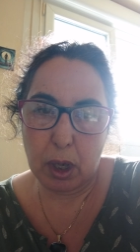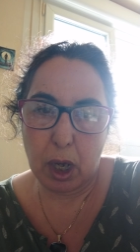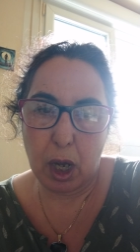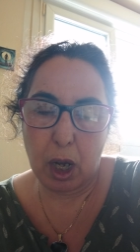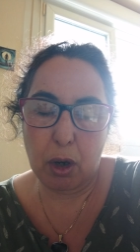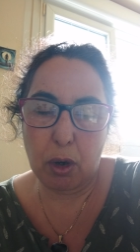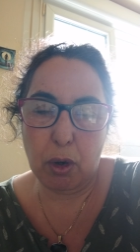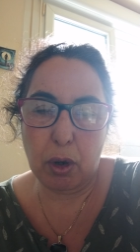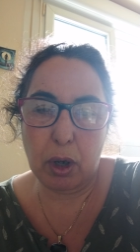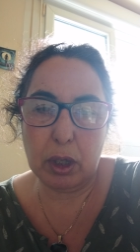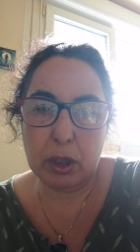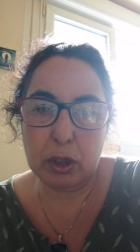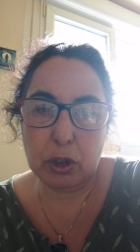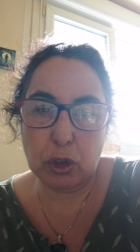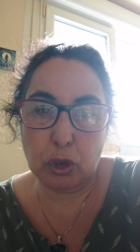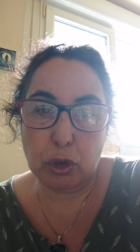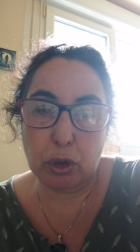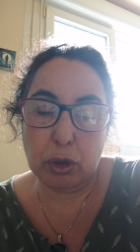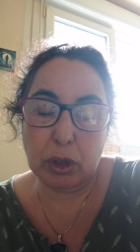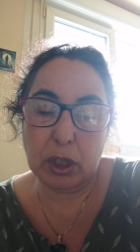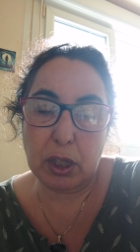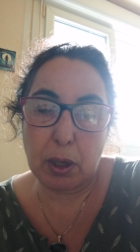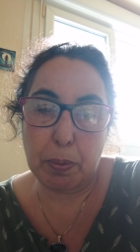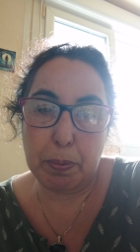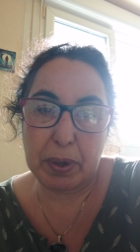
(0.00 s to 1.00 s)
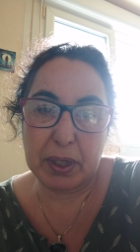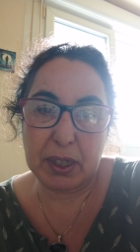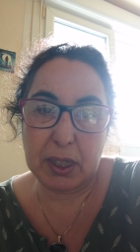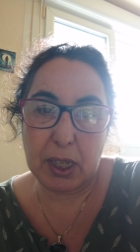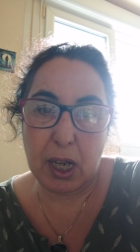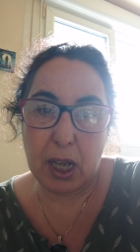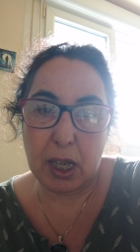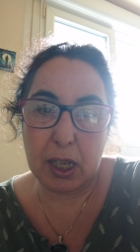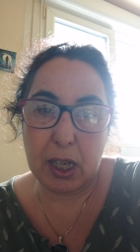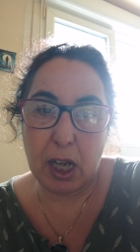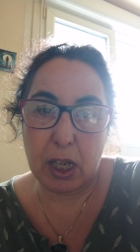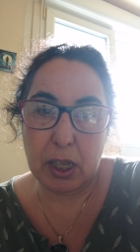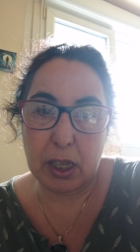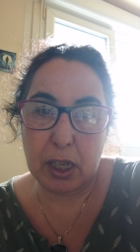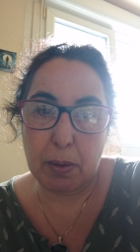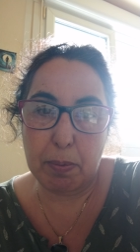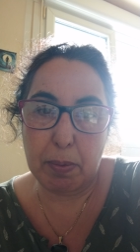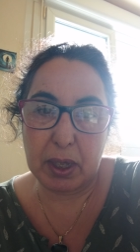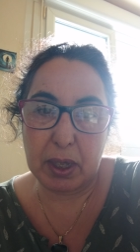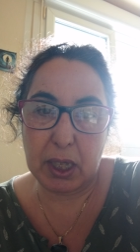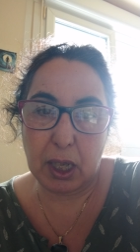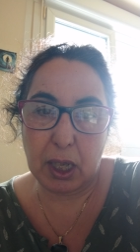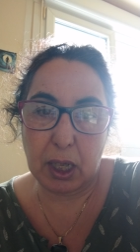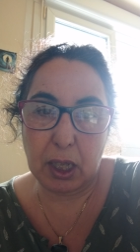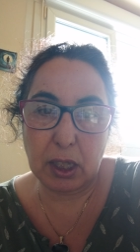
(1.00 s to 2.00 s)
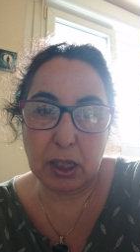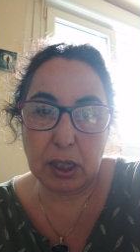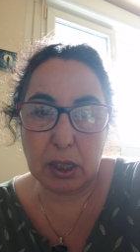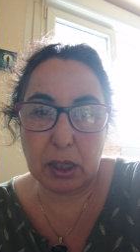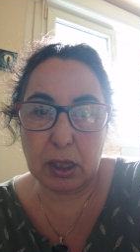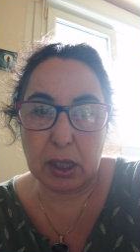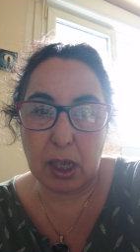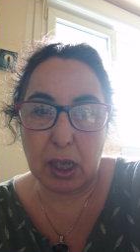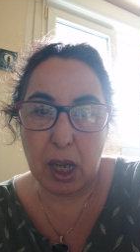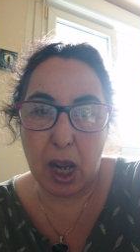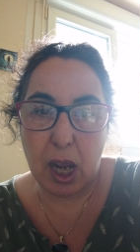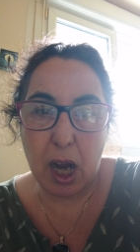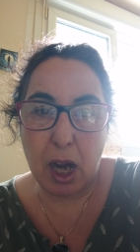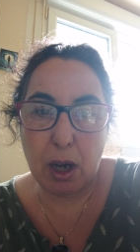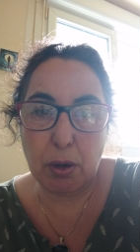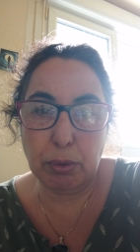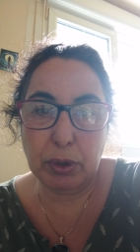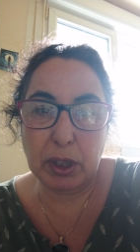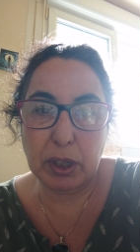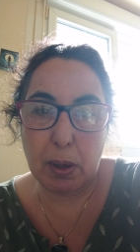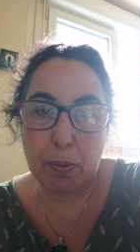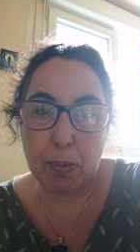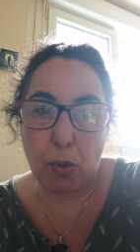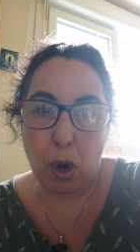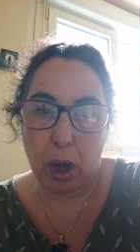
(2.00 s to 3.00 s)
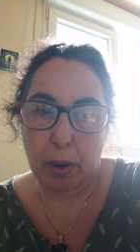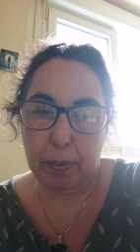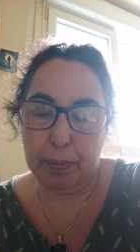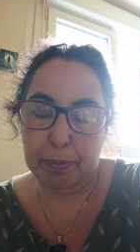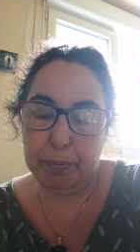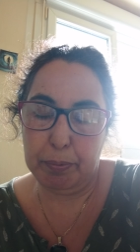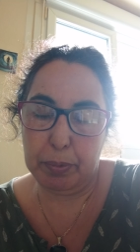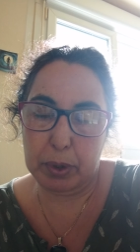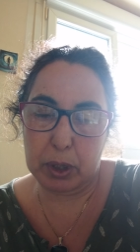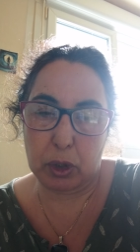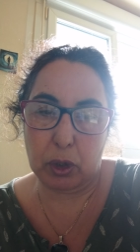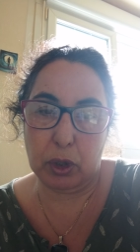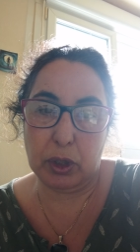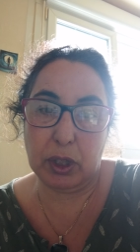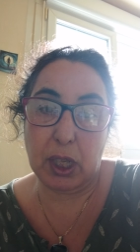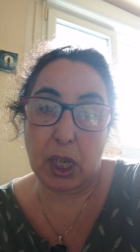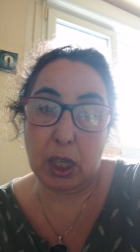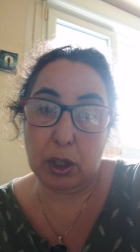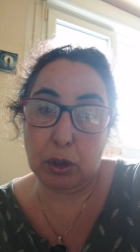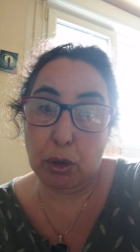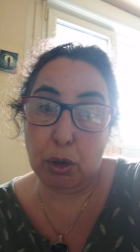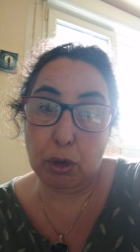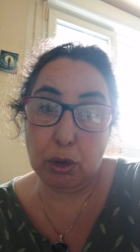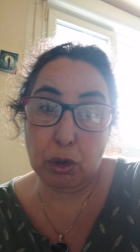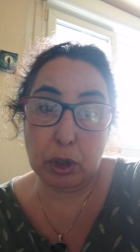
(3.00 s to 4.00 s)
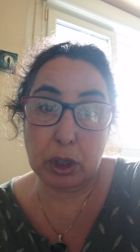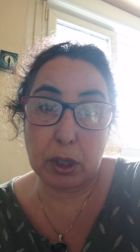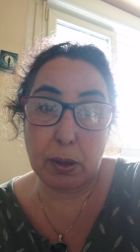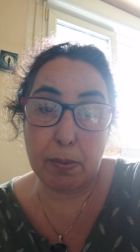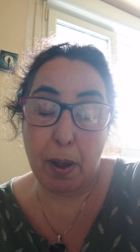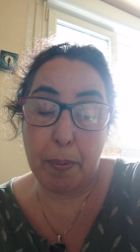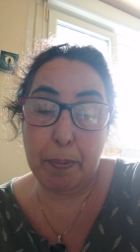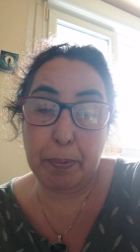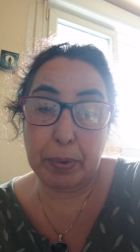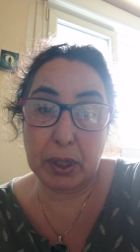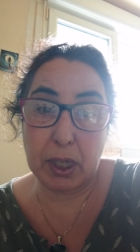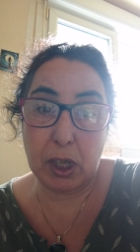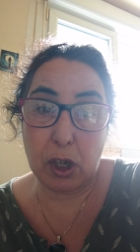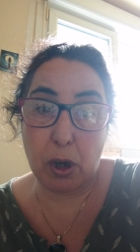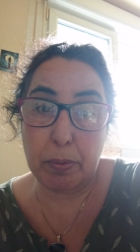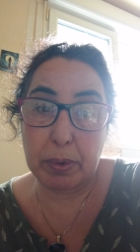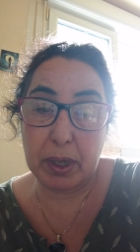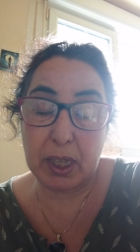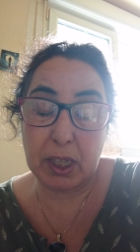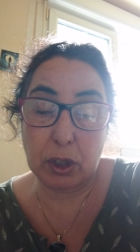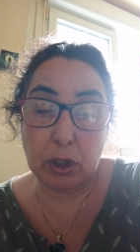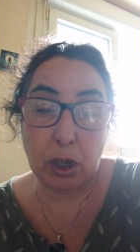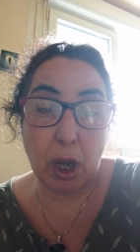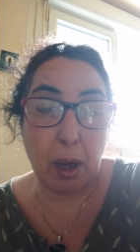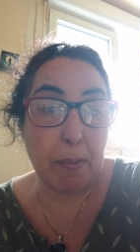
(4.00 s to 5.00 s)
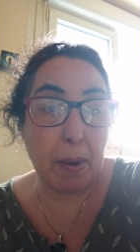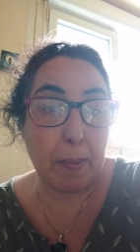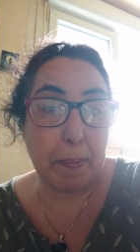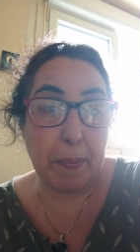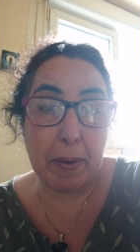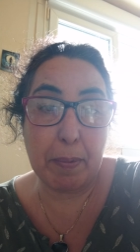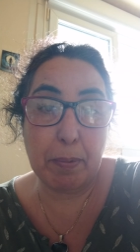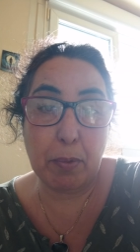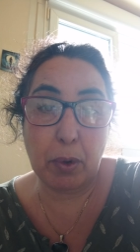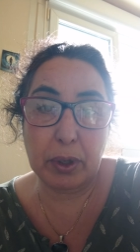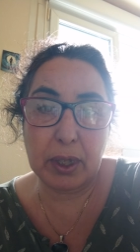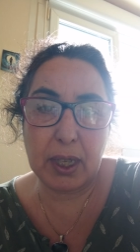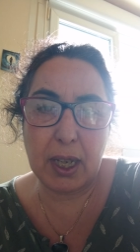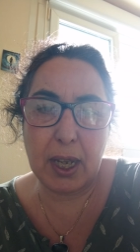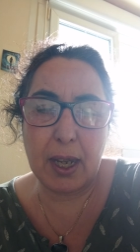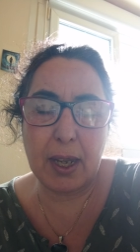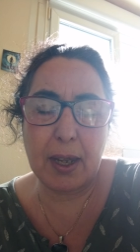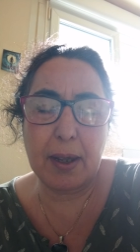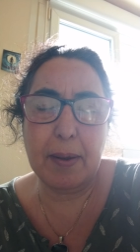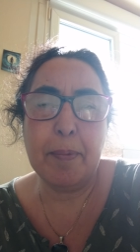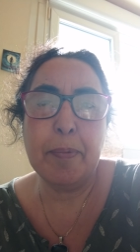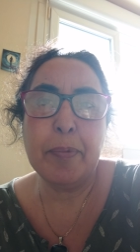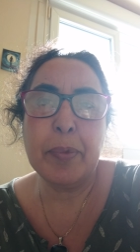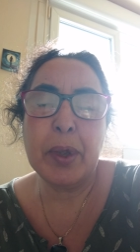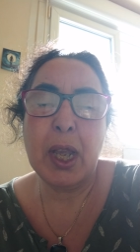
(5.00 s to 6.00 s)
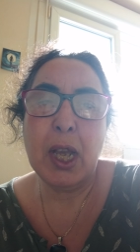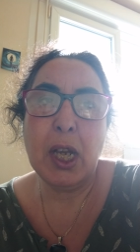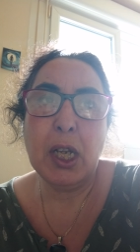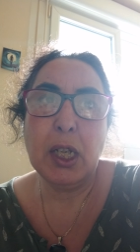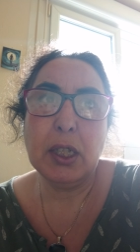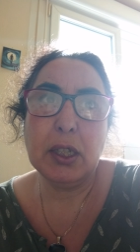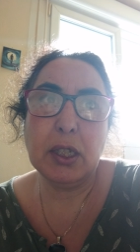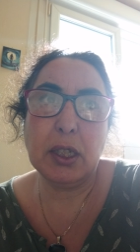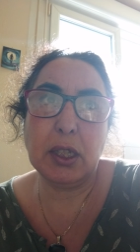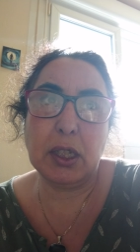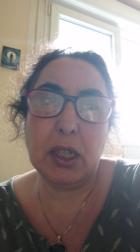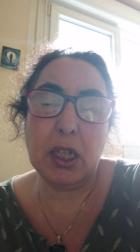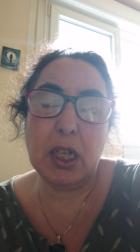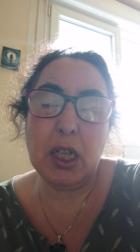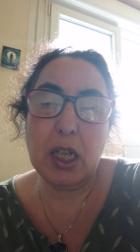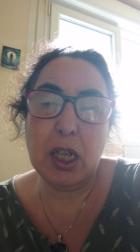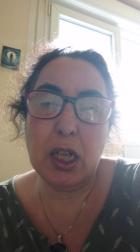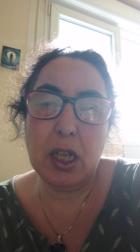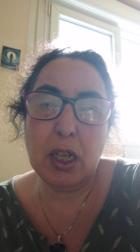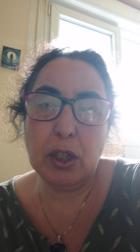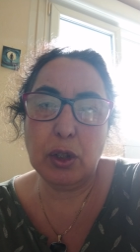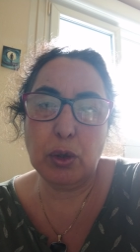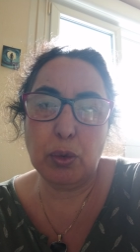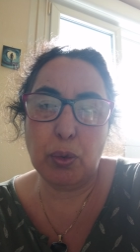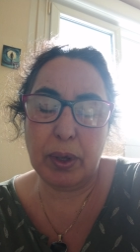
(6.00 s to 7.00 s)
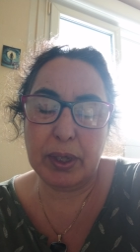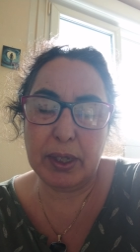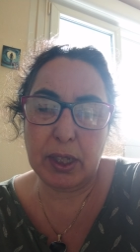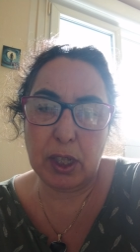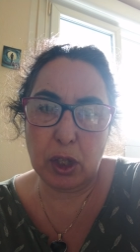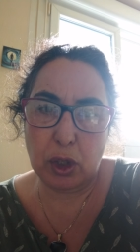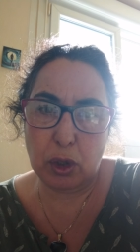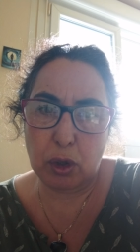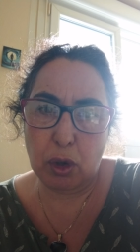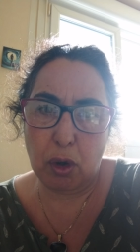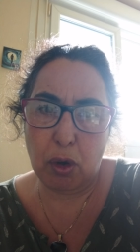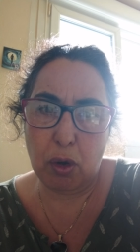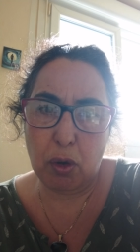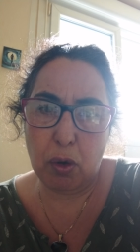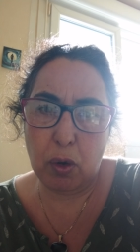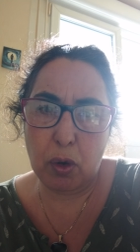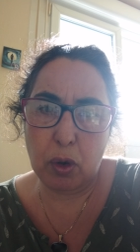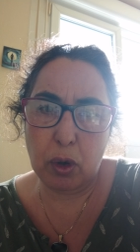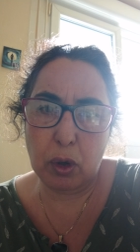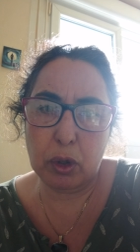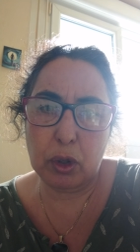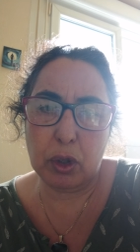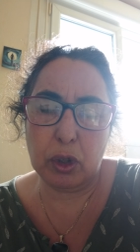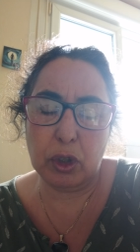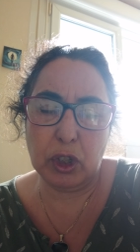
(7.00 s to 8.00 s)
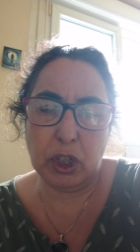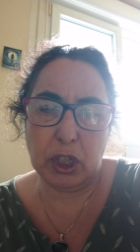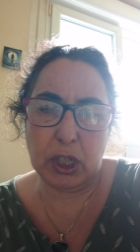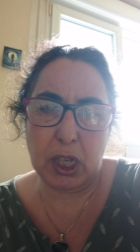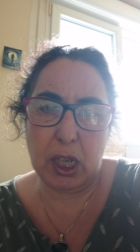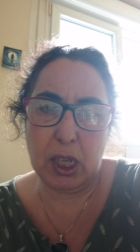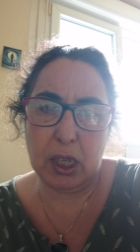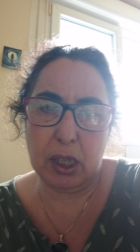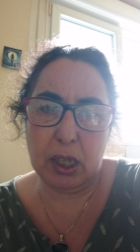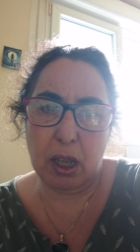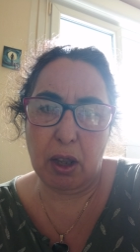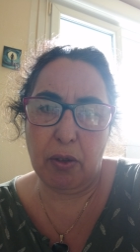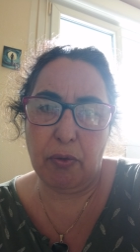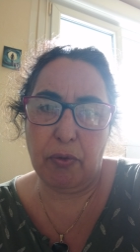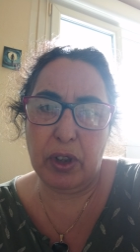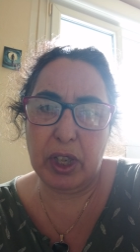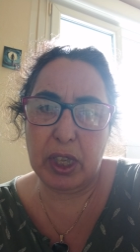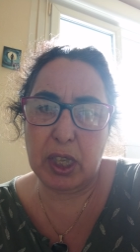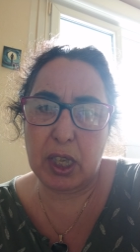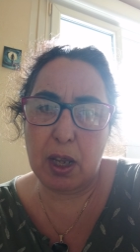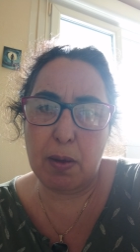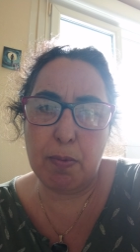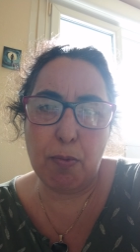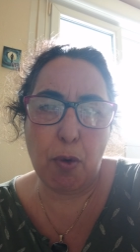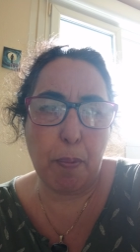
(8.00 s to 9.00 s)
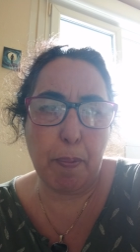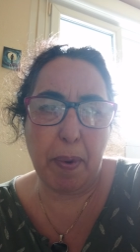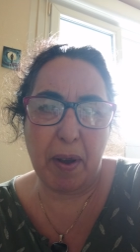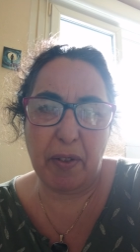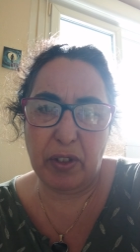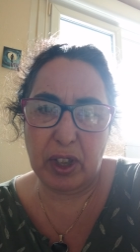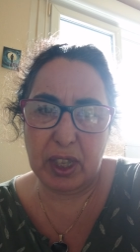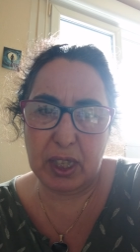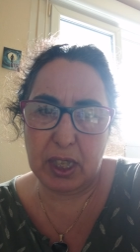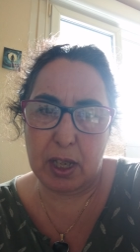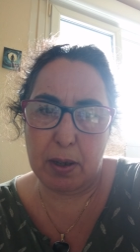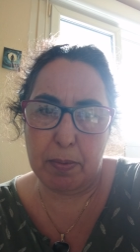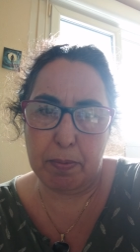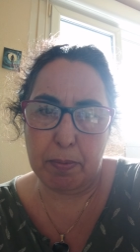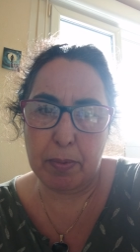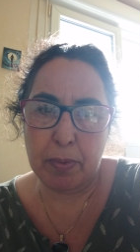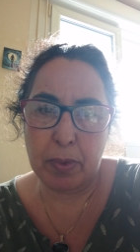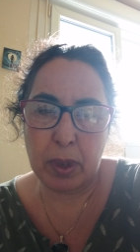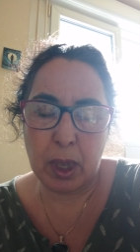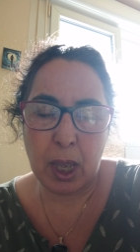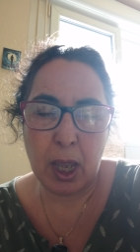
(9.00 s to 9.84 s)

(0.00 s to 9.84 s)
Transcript: Alors, je ne sais pas c'est laquelle qui est matérialiste, si c'est elle ou c'est moi. Parce que c'est la seule chose qu'elle m'a posée comme question. Elle m'a pas demandé si, soi-disant, que j'ai été victime ou pas victime.